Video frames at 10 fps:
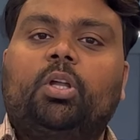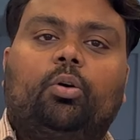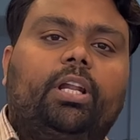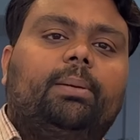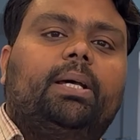
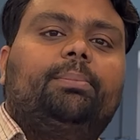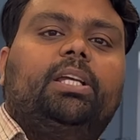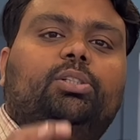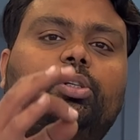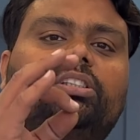और एक बार
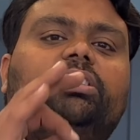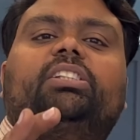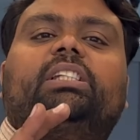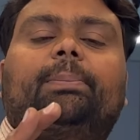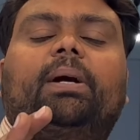मैस्ट्रो जी
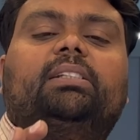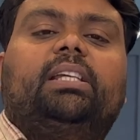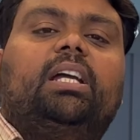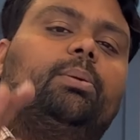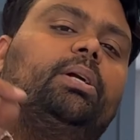जिसके पास
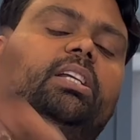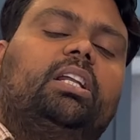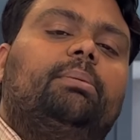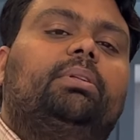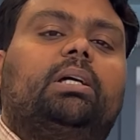है कमेंट
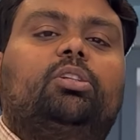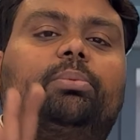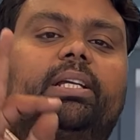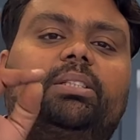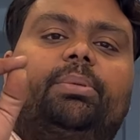करके बता दो
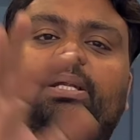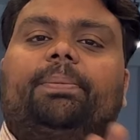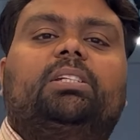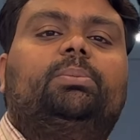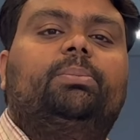भाई जी मेरे
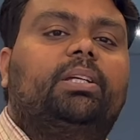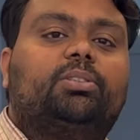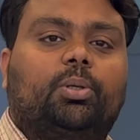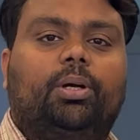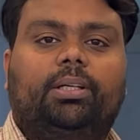पास भी
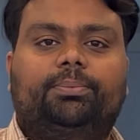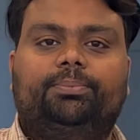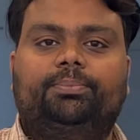मैस्ट्रो है